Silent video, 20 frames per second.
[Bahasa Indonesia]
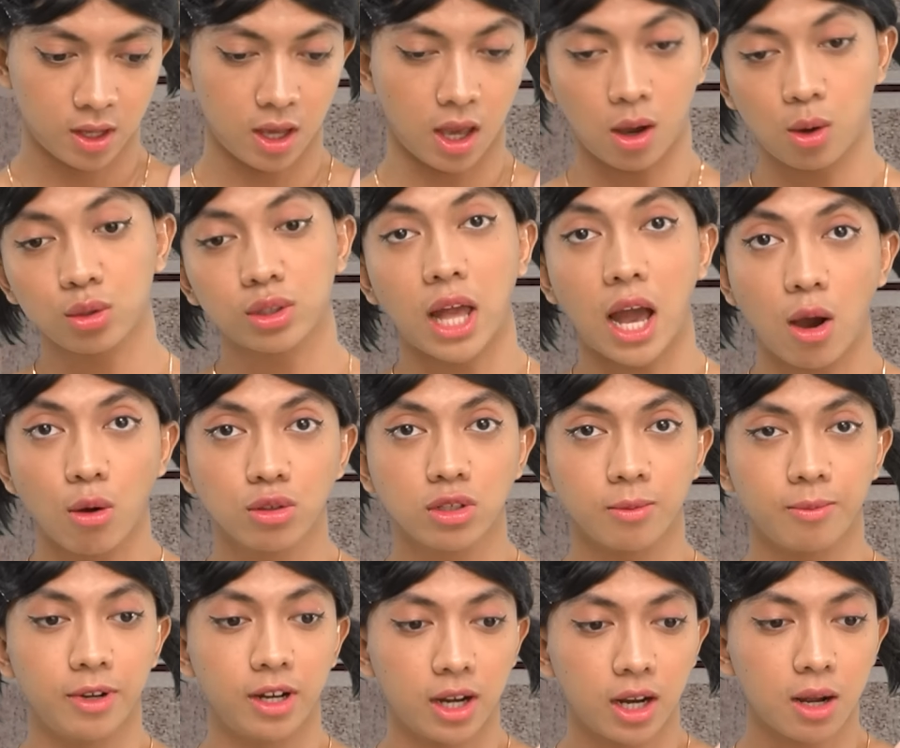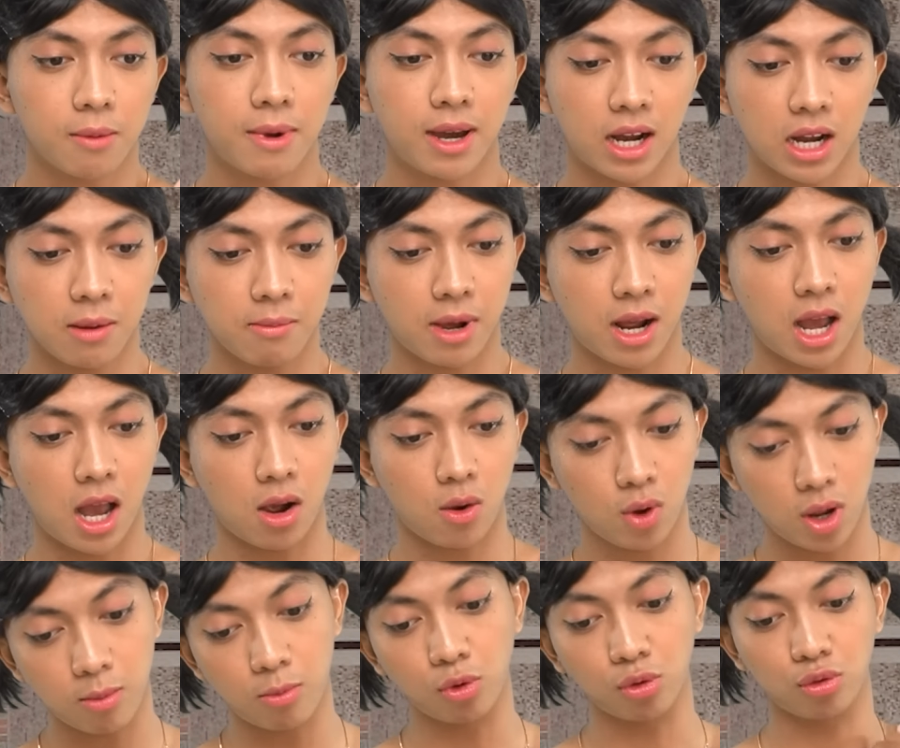aku tahu sebenarnya kemarin emang aku
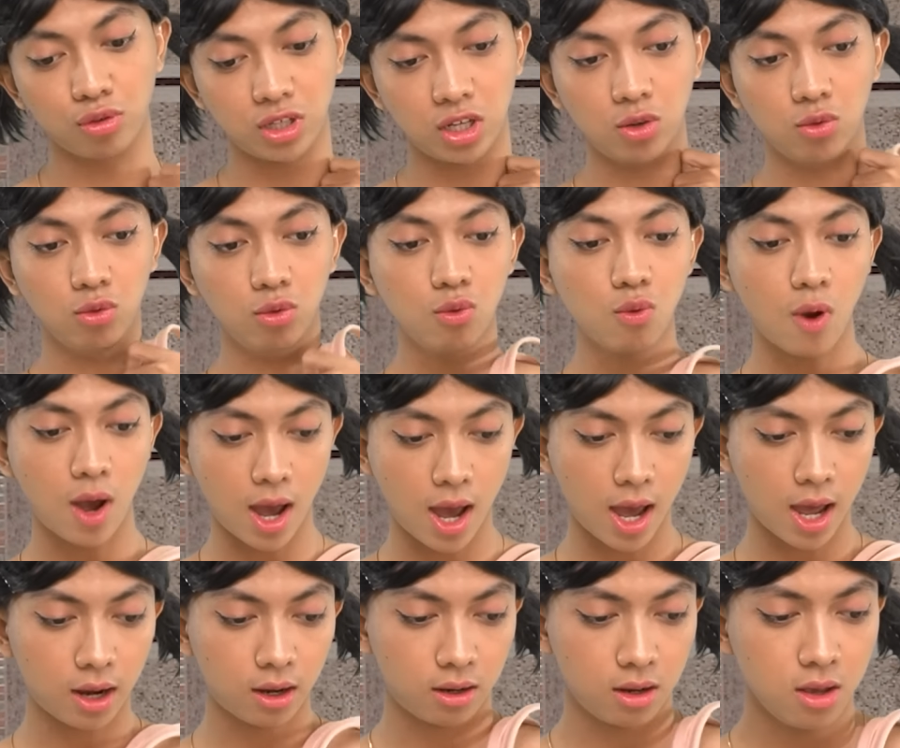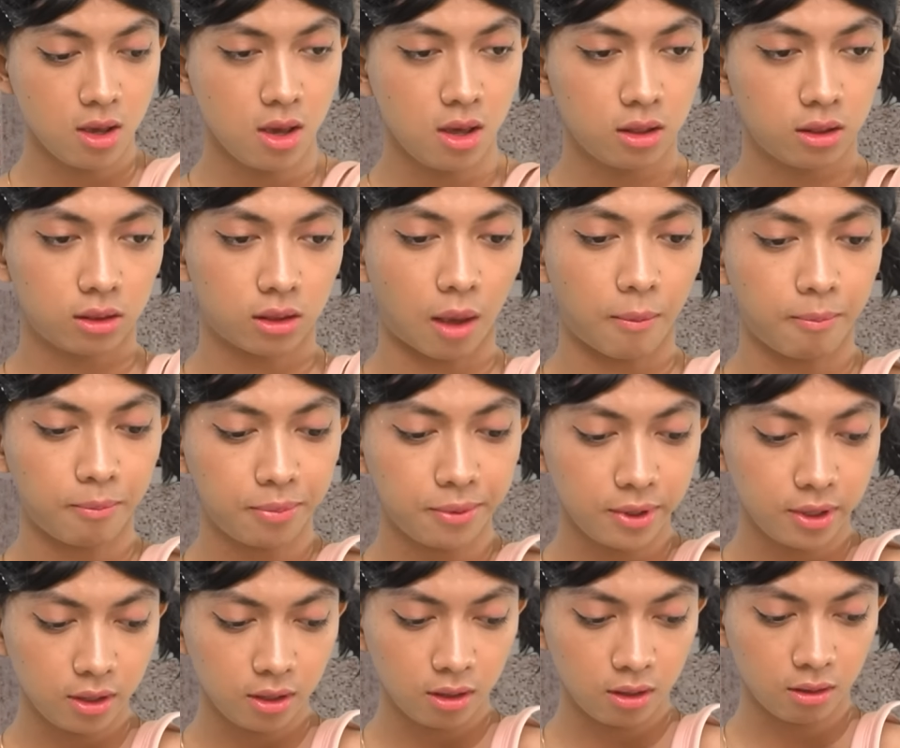yang mau cusin duluan
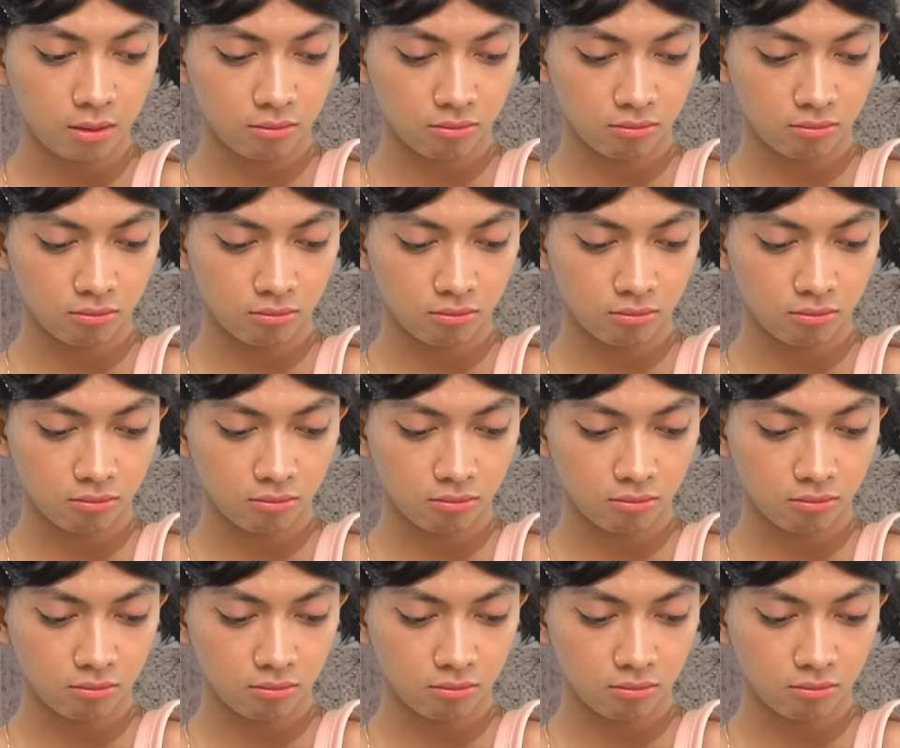tapi